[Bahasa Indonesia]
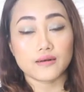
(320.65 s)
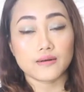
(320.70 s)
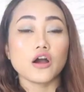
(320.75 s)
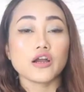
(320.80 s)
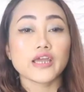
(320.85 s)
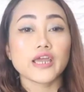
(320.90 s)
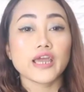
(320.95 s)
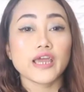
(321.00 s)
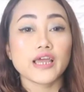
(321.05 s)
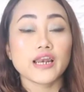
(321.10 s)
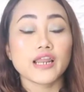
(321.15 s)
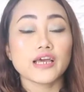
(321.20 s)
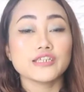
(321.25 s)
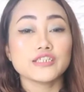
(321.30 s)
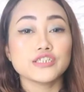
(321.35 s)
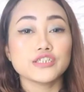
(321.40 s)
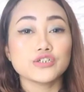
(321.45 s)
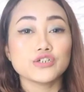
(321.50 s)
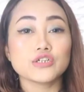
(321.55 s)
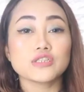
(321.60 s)
Oke
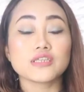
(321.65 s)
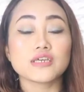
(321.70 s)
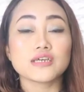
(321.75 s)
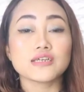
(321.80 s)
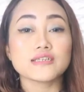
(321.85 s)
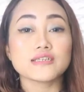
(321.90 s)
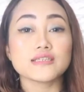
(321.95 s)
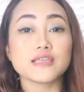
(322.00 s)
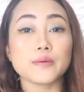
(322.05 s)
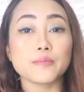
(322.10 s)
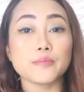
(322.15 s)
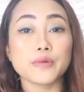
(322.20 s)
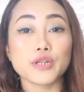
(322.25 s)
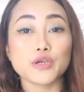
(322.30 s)
lanjut ke step